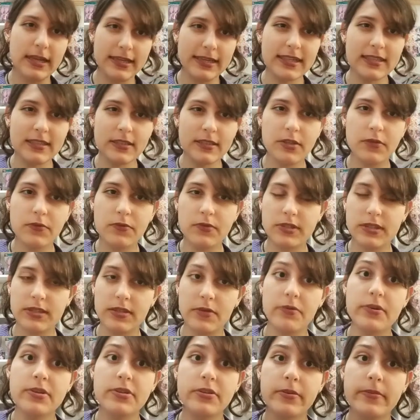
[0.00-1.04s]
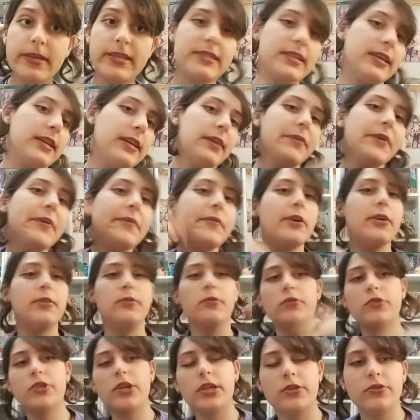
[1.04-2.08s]
grande news di questo mese che avevo
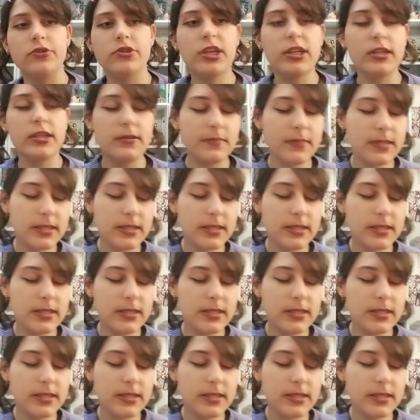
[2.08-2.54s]
annunciato già nel